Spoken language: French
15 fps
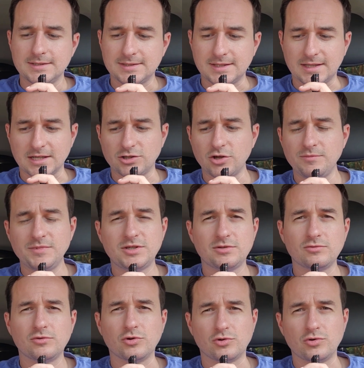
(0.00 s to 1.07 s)
C'est ta seule
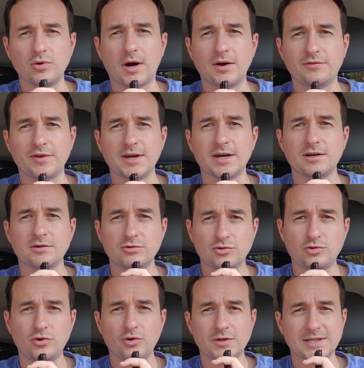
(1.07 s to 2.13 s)
mission que tu auras à faire
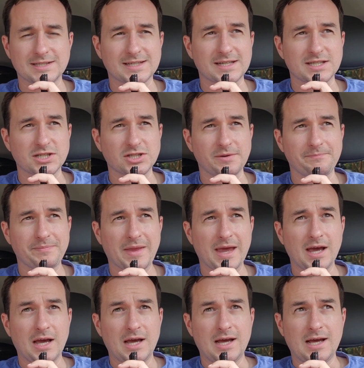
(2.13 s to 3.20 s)
sur cette stratégie.
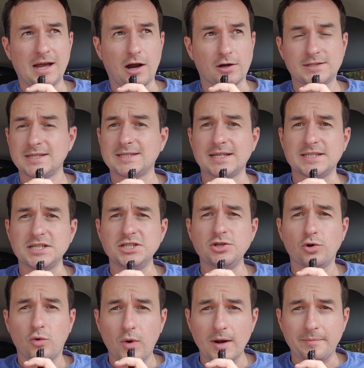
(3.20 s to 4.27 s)
Alors cette stratégie,
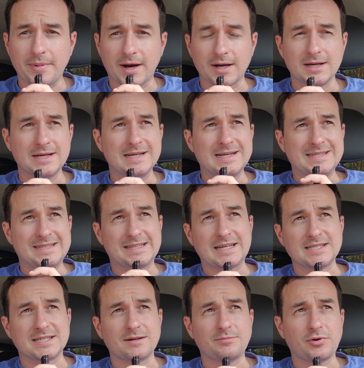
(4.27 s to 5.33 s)
de quoi elle parle C'est
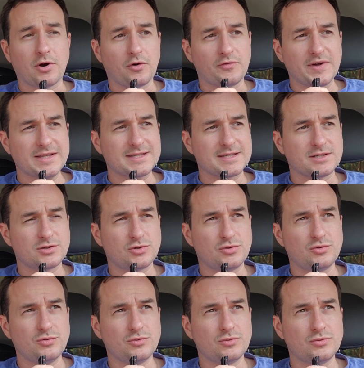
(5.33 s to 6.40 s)
très simple. En fait,
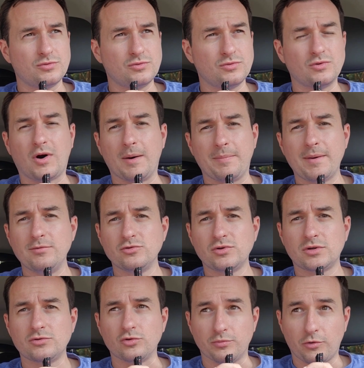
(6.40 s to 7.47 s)
tu n'aura pas
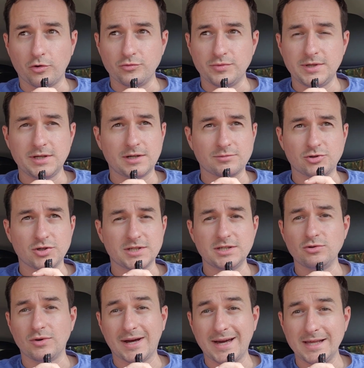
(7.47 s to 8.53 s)
besoin de produits, comme je l'ai
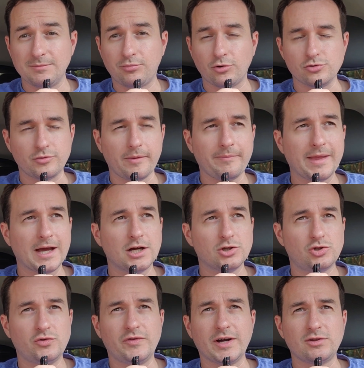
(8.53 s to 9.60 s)
dit, de créer de produits.
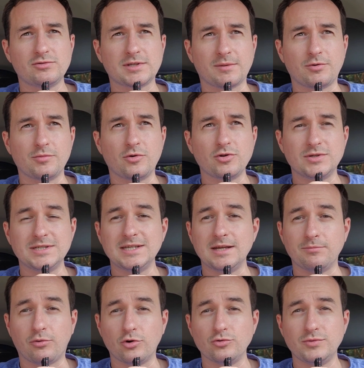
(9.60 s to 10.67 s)
Tu vas tout simplement utiliser
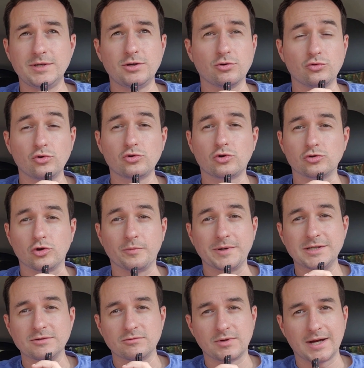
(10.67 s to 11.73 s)
les produits que d'autres
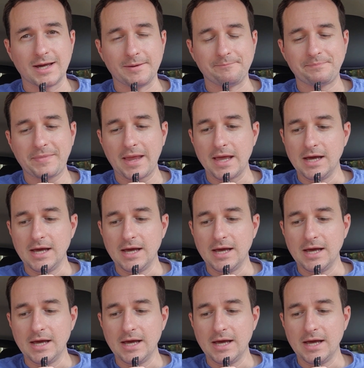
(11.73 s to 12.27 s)
entreprises ont créés.